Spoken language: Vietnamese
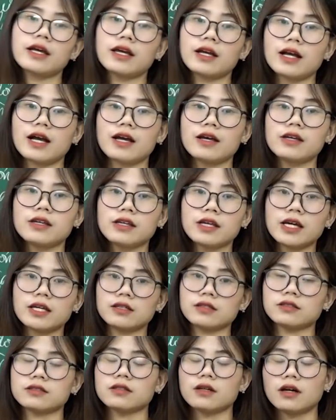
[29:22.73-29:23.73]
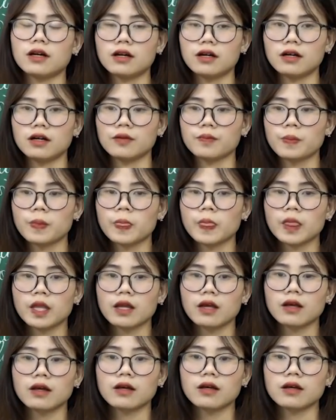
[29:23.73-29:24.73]
kể cả hình ảnh uh,
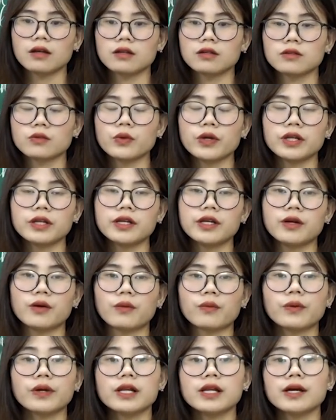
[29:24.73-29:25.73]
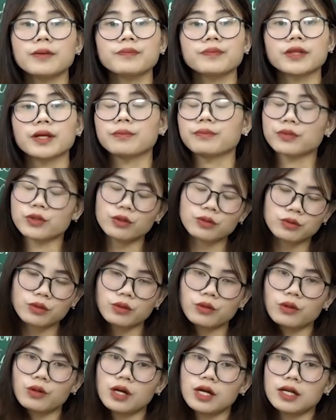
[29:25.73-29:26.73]
quyện điểu quy lâm tầm túc
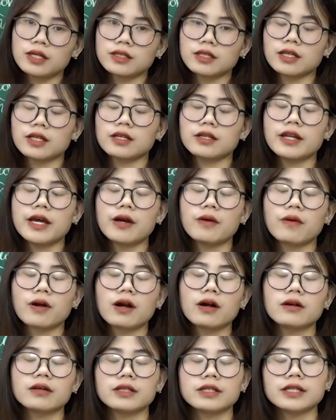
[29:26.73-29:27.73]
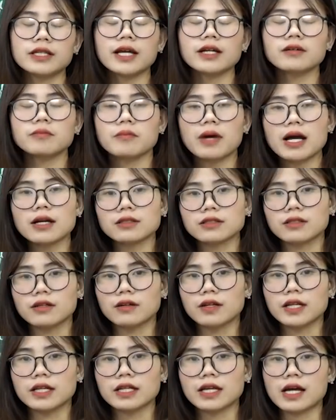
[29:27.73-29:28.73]
thụ thì đều gợi nhắc bác
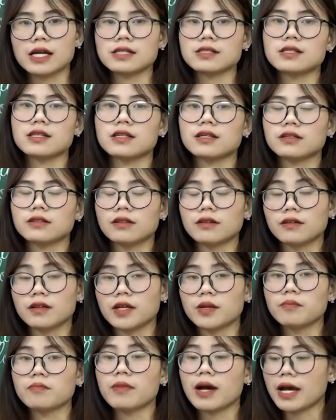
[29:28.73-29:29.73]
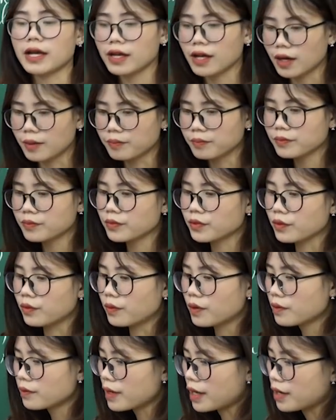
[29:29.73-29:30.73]
nhớ đến cái gì nhớ đến mái ấm
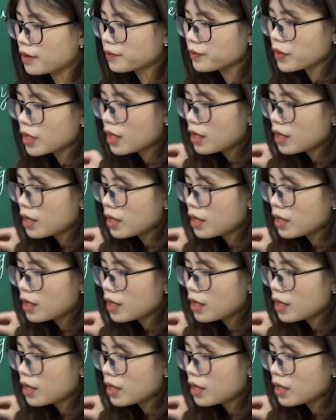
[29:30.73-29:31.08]
đúng không nào